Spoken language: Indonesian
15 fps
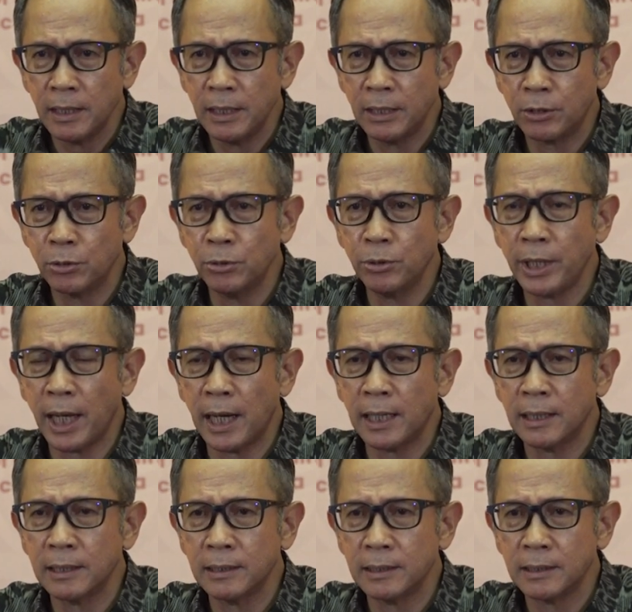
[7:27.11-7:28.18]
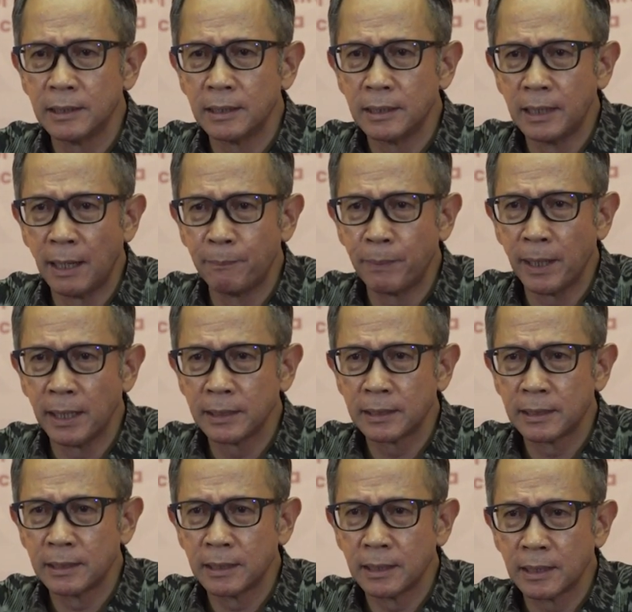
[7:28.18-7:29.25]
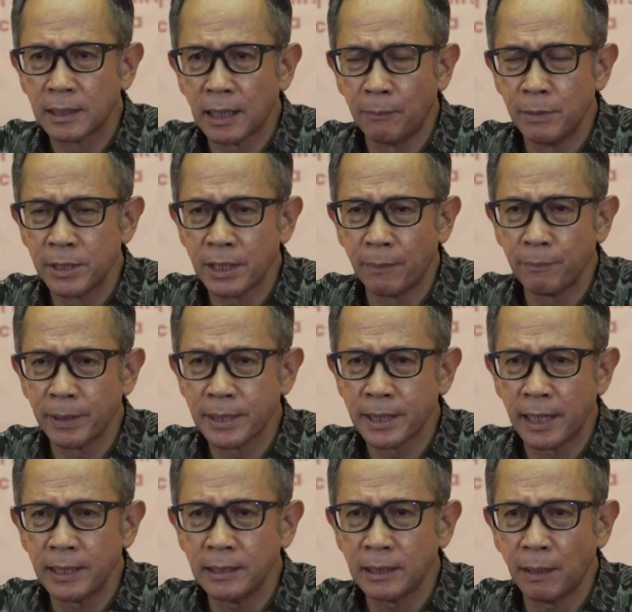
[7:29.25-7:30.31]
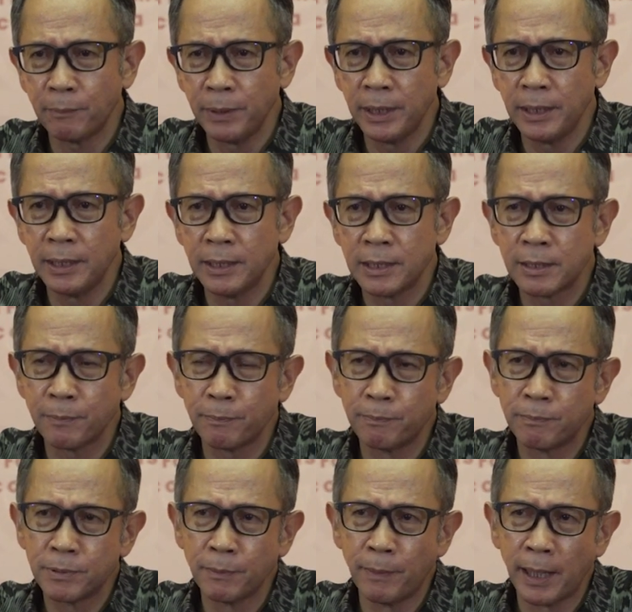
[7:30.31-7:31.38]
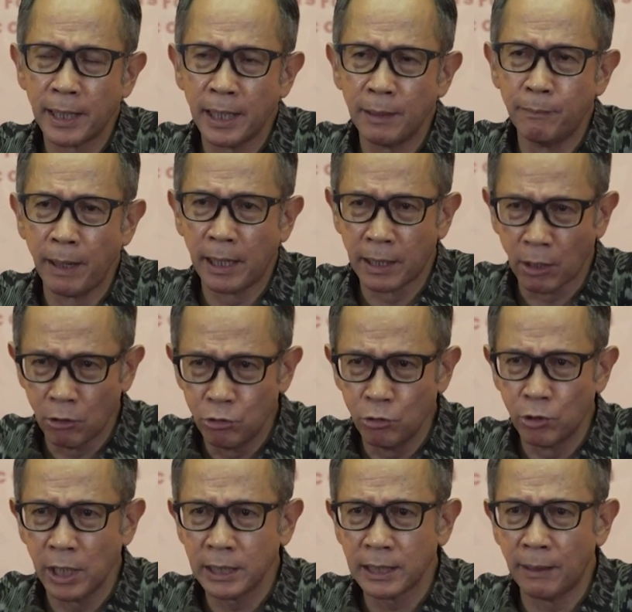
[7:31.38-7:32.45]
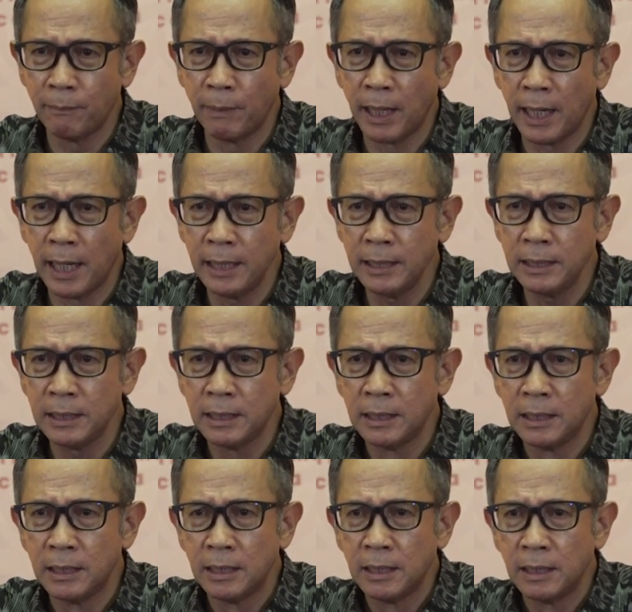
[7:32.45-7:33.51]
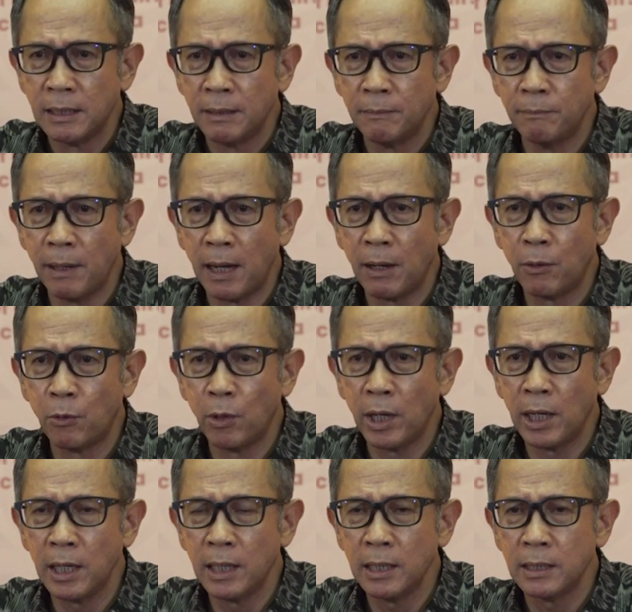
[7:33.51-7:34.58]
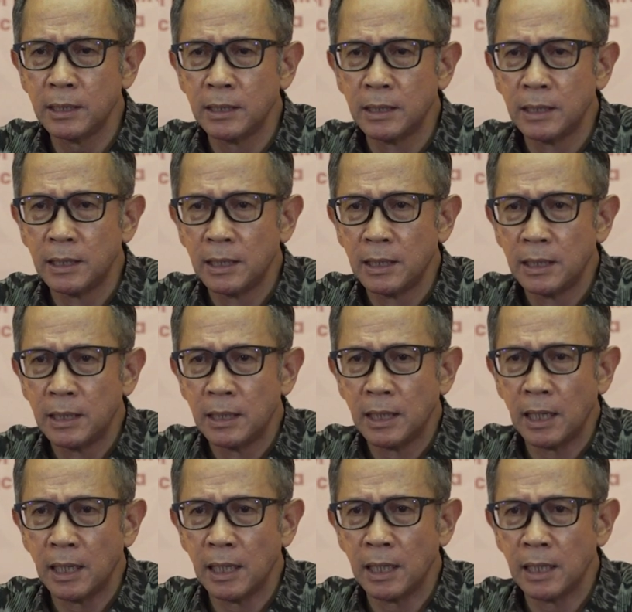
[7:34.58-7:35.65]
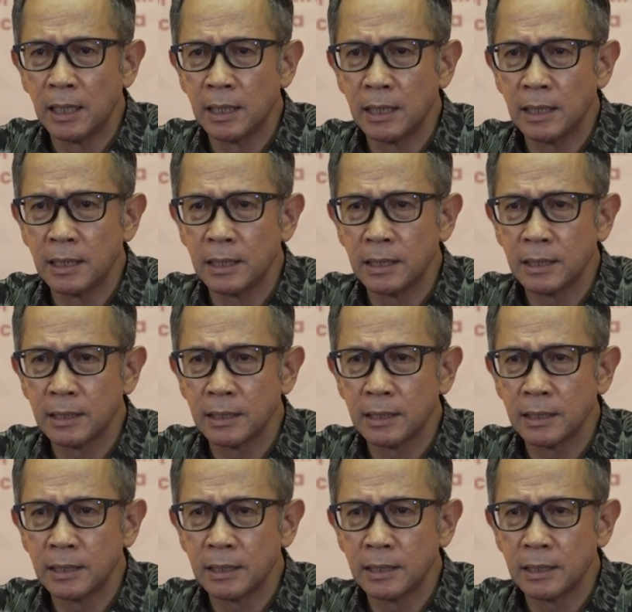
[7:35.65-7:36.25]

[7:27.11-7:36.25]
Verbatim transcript: Itu yang dapat kami sampaikan, tapi sebagai background juga tambahan bahwa eh,